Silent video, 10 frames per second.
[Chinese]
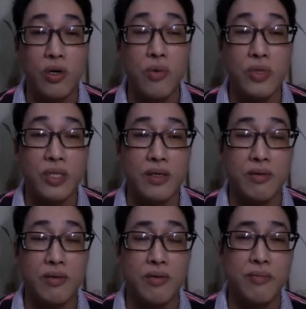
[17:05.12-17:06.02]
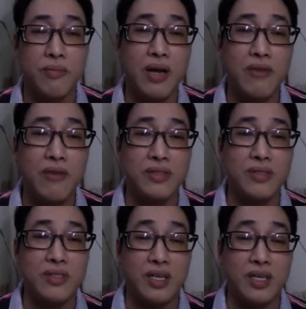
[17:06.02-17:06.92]
因为我想不要浪费
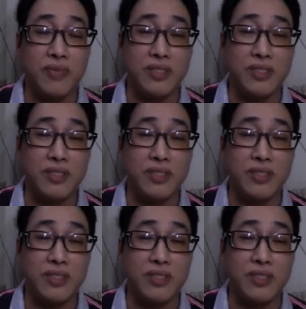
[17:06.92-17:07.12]
时间了。